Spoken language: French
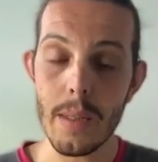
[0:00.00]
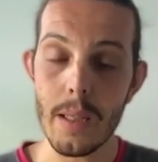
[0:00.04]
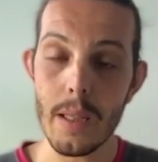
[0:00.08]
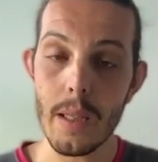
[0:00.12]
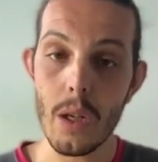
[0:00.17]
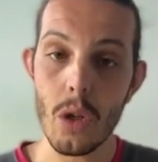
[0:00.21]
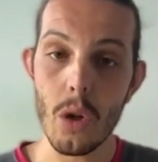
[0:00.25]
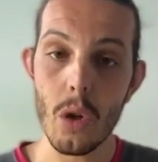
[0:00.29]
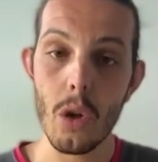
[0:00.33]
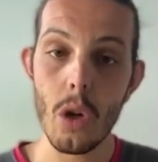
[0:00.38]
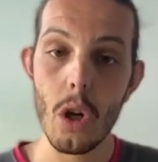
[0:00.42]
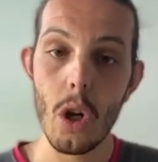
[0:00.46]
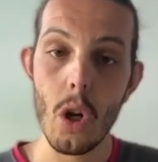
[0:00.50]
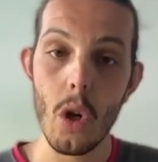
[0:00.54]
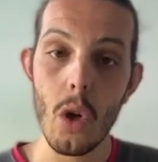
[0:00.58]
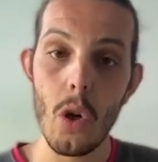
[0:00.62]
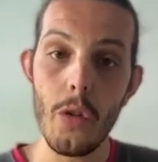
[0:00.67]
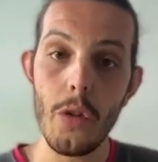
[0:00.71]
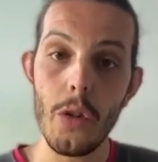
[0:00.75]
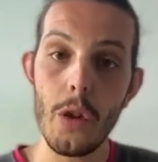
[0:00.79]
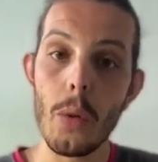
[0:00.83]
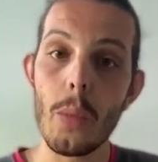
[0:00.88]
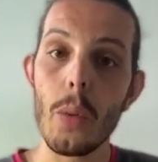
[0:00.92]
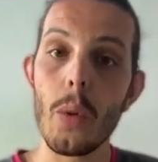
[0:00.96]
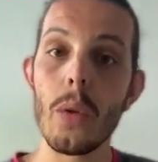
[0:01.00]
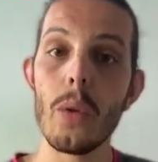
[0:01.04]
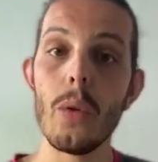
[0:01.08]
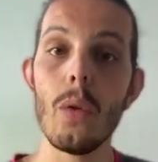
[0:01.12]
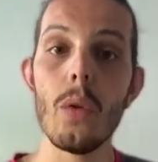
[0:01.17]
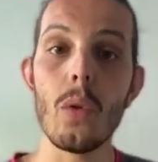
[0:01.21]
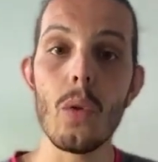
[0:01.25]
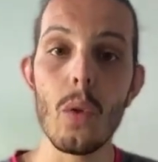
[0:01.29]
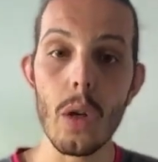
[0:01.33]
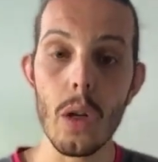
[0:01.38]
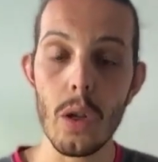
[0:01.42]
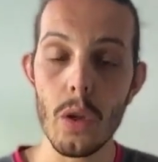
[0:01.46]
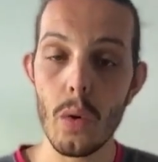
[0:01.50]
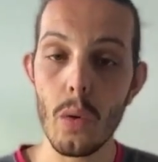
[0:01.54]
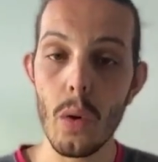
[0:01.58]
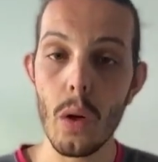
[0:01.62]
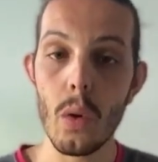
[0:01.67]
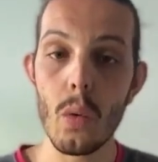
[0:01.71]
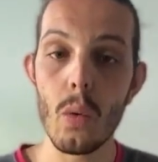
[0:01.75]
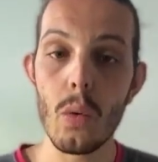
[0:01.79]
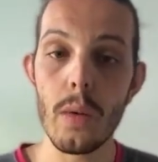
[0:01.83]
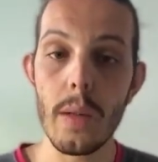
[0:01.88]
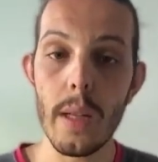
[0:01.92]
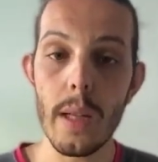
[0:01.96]
c'est-à-dire que le fait de prendre une collation,
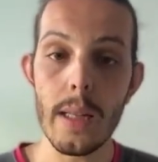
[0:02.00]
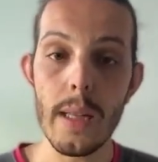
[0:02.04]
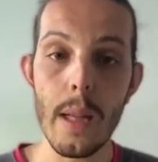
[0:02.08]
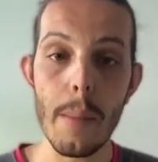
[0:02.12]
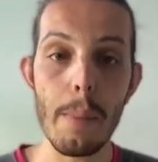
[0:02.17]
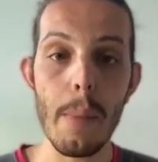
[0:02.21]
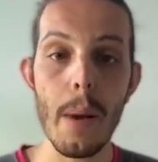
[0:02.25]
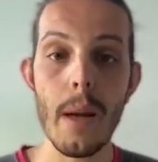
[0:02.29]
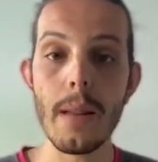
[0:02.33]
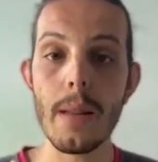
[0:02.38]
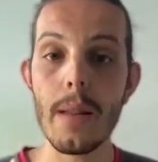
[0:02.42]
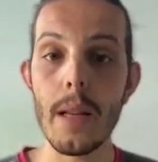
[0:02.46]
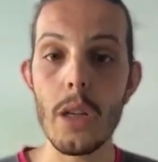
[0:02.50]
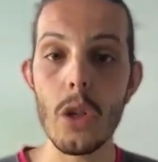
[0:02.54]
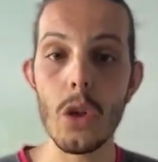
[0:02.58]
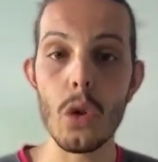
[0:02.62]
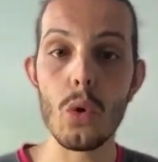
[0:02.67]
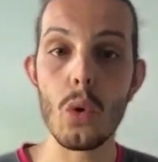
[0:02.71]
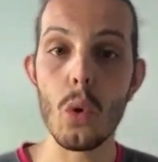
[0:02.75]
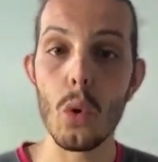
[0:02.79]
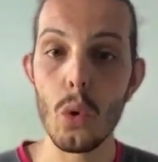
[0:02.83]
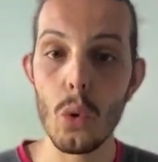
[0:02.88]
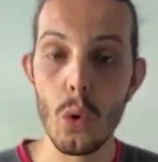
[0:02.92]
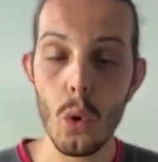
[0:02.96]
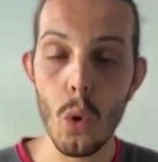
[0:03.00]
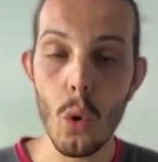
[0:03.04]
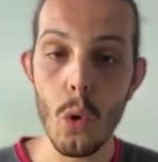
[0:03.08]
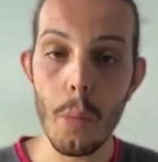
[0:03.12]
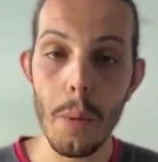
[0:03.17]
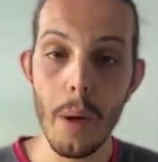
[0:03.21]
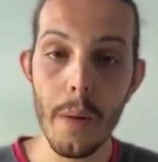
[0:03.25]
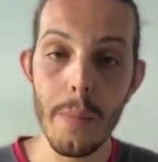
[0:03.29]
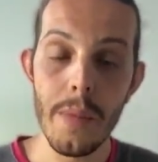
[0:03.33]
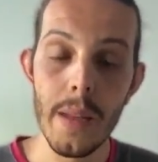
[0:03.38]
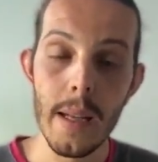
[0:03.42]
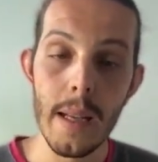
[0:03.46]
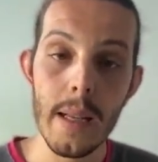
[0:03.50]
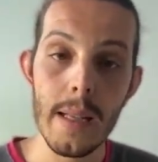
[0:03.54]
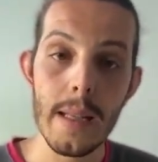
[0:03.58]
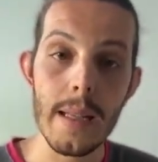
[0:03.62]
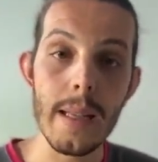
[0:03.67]
un goûter, ça partage entre deux repas,